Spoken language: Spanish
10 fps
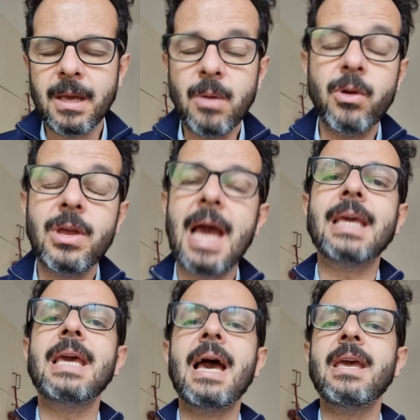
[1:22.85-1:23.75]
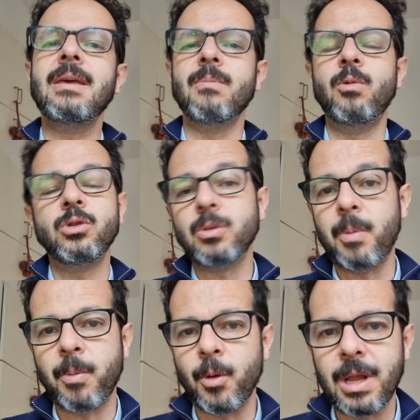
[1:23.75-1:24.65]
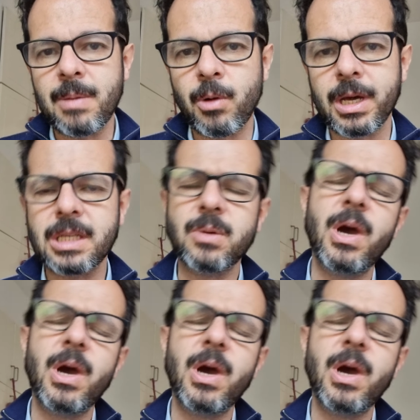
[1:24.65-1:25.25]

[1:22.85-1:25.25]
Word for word: Y bueno, y aquí hay mucho populismo que dice,